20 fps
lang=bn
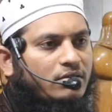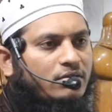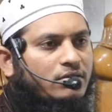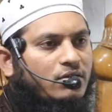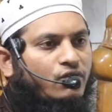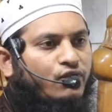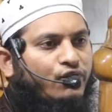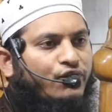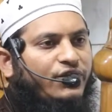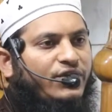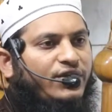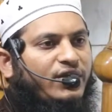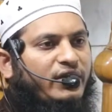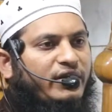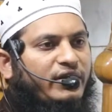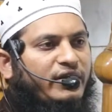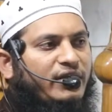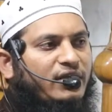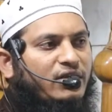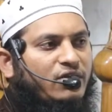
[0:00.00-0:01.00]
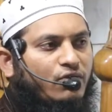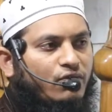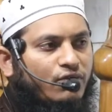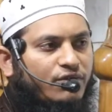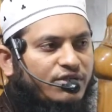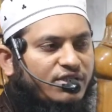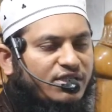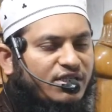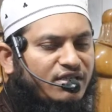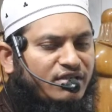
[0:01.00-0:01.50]
তৌফিক এনায়েত
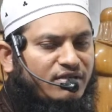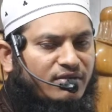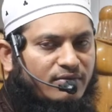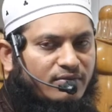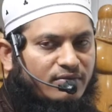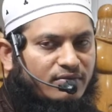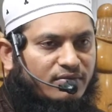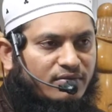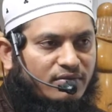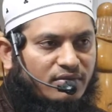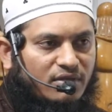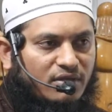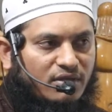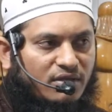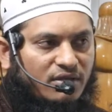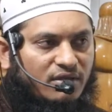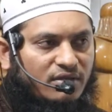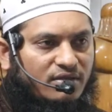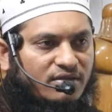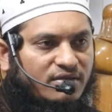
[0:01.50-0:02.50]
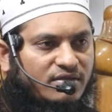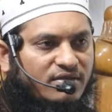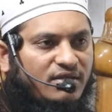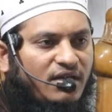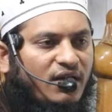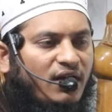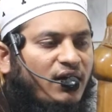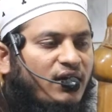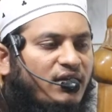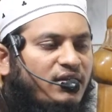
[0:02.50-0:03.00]
করেছেন
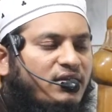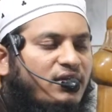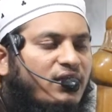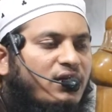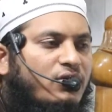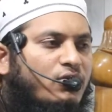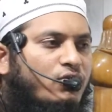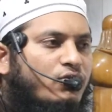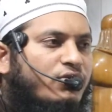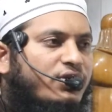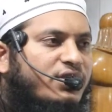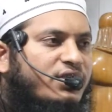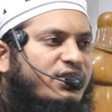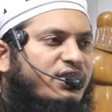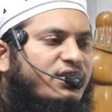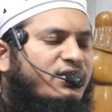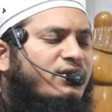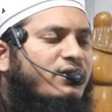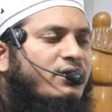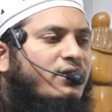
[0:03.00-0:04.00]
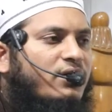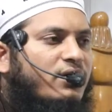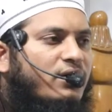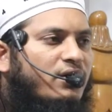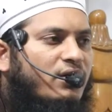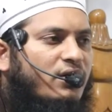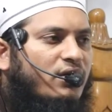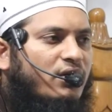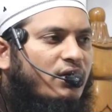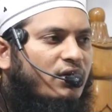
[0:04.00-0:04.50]
সিহাত দান করেছেন
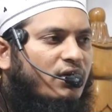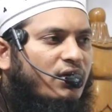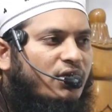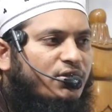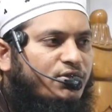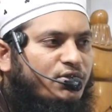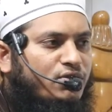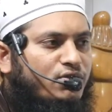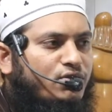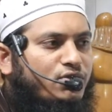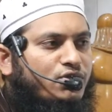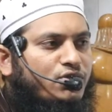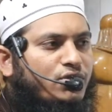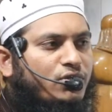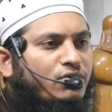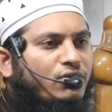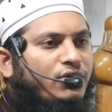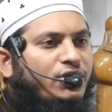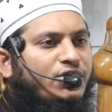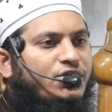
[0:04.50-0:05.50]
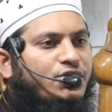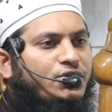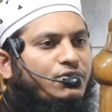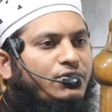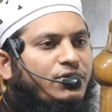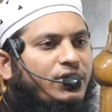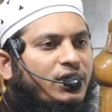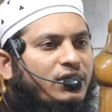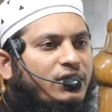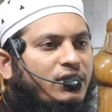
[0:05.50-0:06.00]
এজন্য সকলেই
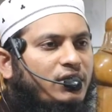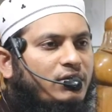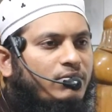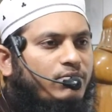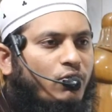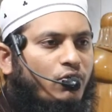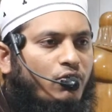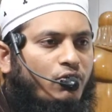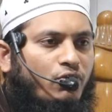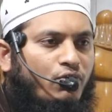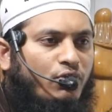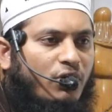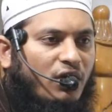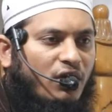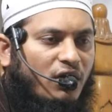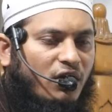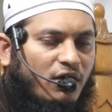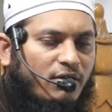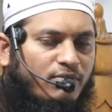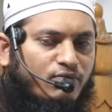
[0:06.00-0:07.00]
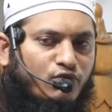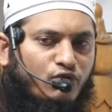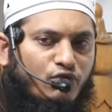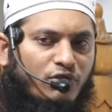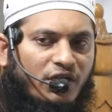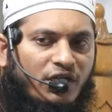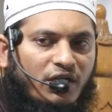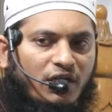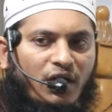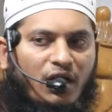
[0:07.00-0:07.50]
সুক্রিয়াতান পড়ুন
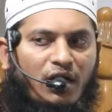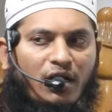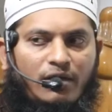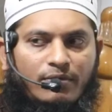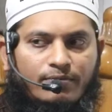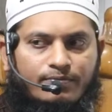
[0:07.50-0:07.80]
আলহামদুলিল্লাহ